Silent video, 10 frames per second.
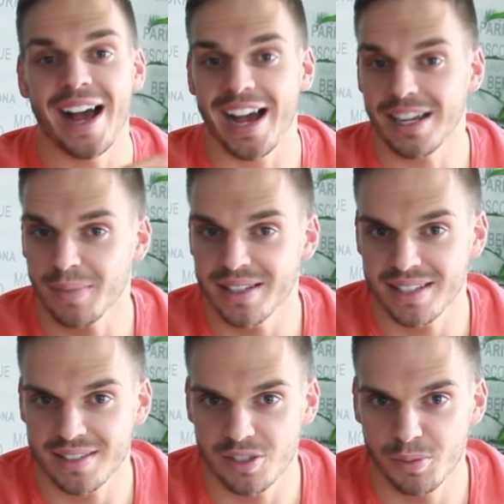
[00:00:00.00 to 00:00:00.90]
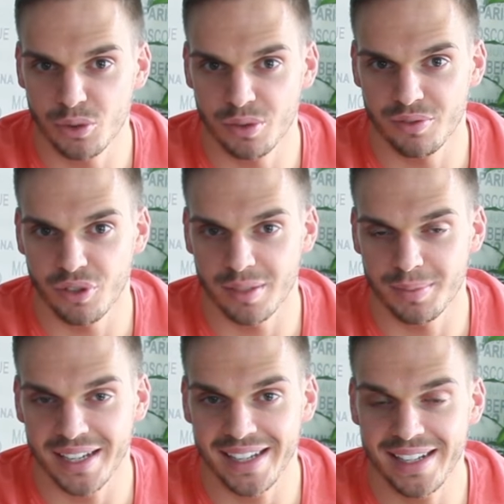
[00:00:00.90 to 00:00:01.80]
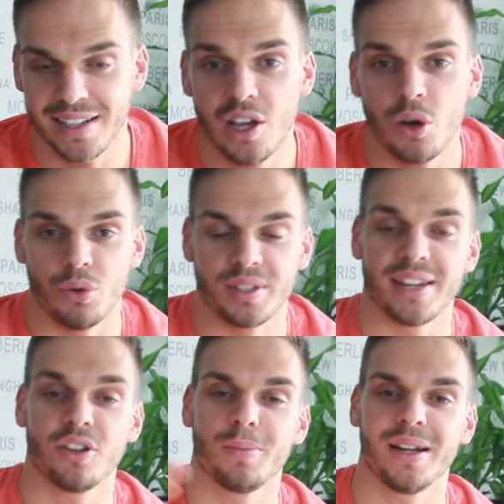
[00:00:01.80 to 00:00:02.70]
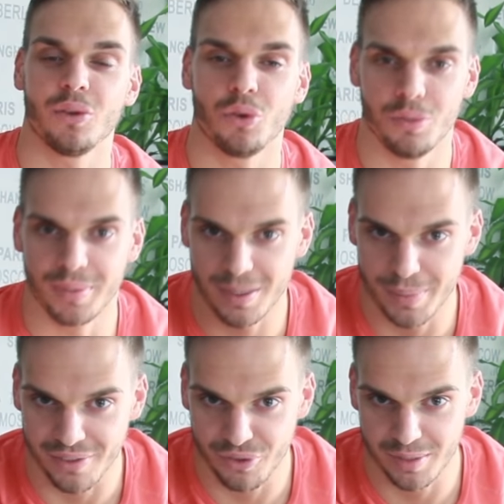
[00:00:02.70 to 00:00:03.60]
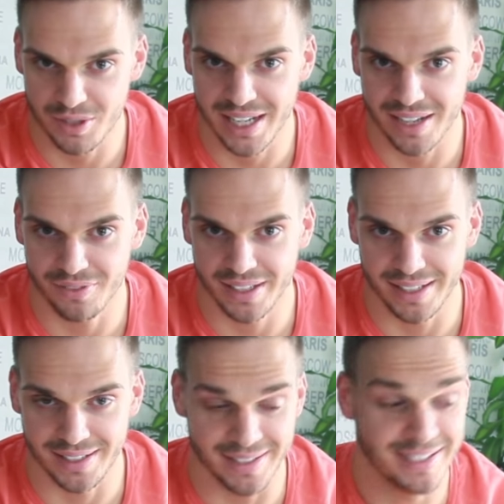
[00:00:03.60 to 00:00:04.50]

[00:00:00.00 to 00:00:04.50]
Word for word: einmal 60 Minuten vor dem Training und dann nochmal unmittelbar vor dem Schlafengehen.